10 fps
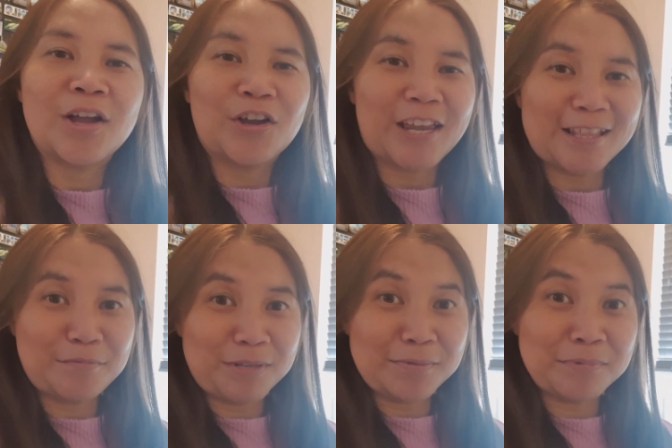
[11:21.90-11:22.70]
Oke
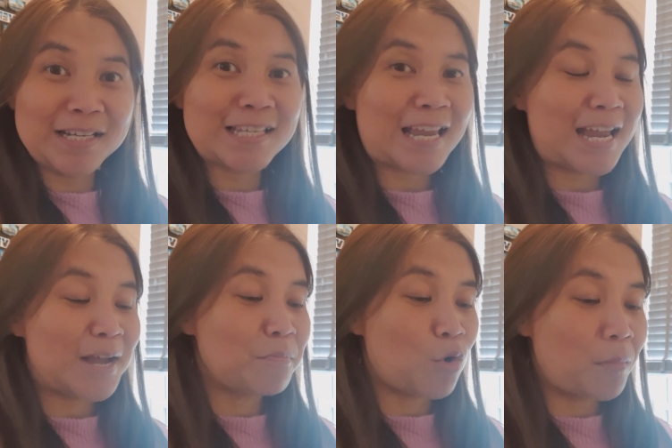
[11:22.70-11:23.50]
teman-teman
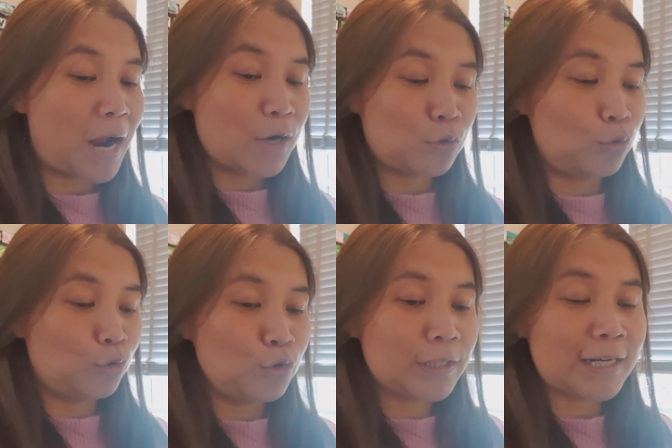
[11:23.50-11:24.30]
saya mau makan
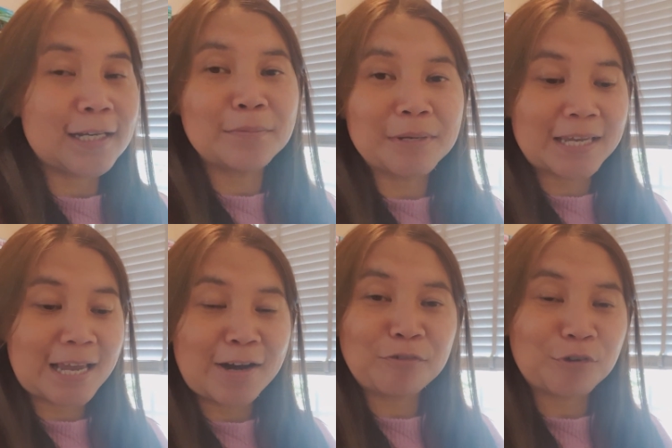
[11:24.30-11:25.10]
dulu Jadi
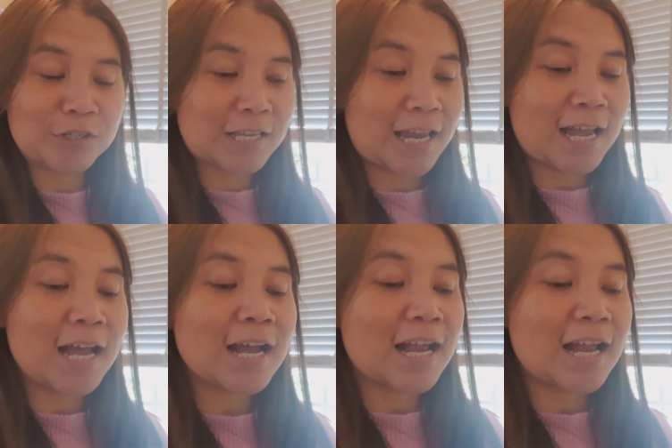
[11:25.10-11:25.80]
demikian vlog saya